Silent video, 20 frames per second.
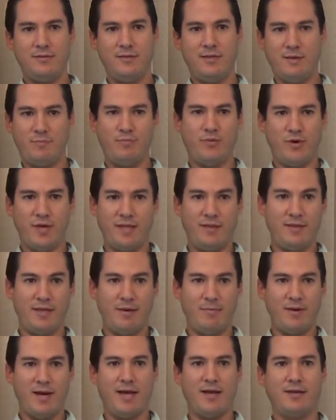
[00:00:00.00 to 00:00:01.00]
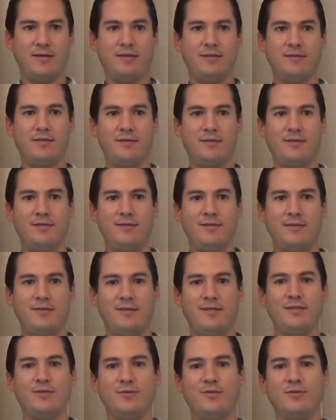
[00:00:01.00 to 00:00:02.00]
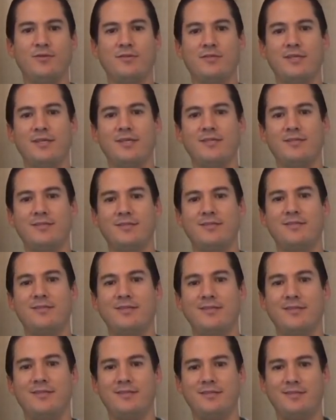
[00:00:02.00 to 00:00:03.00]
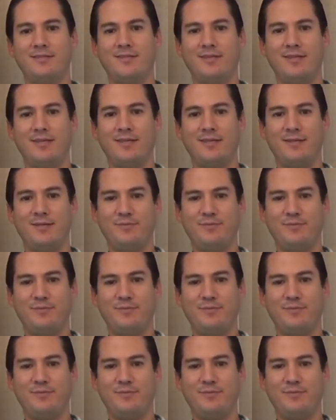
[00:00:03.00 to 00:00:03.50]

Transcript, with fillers: y por ende hablar. Entonces, este,